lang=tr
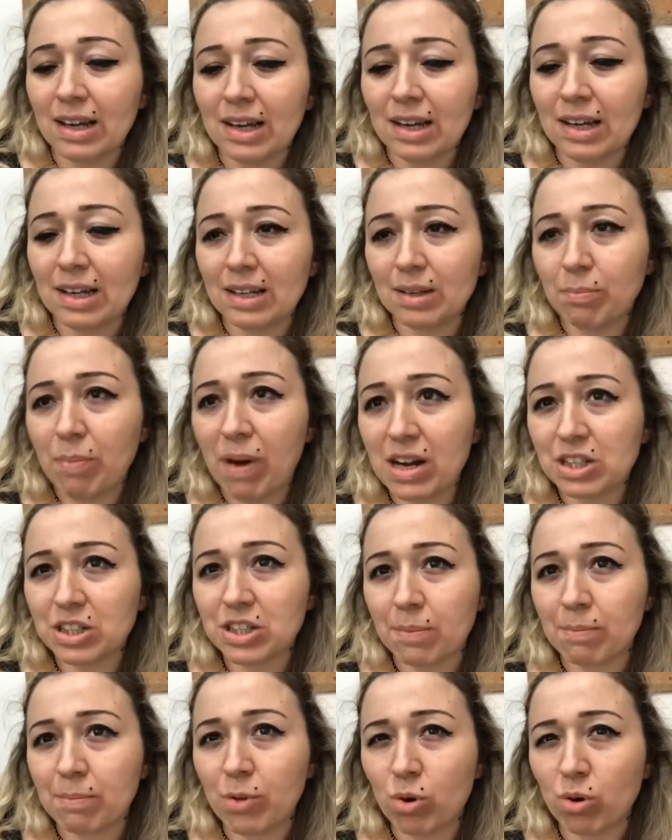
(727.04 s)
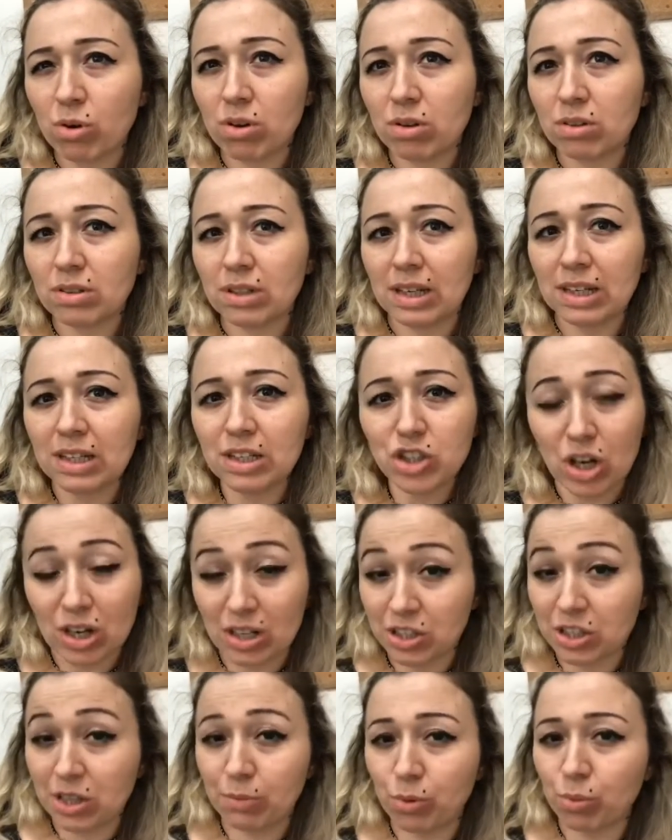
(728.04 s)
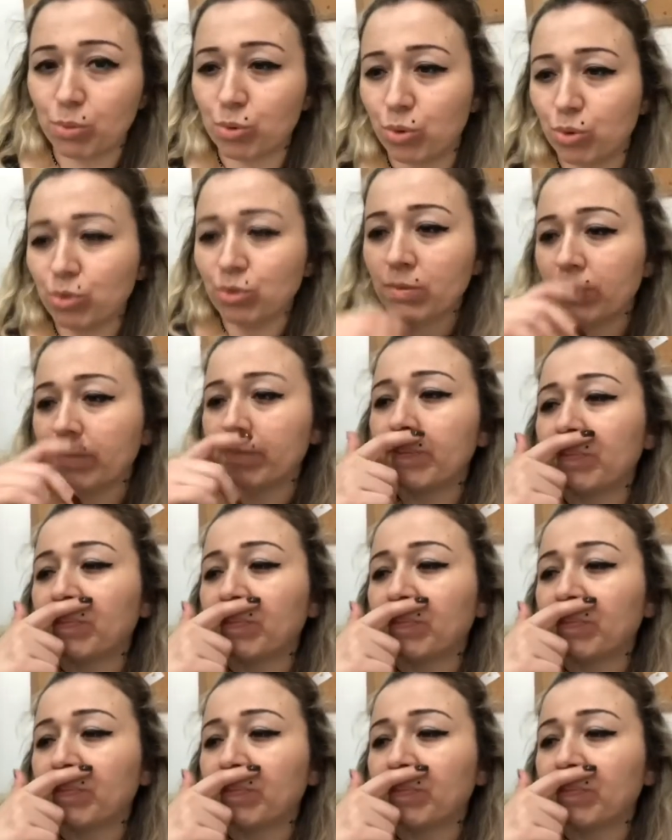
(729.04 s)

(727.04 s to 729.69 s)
Ee, Perşembe değil, çarşamba bugün.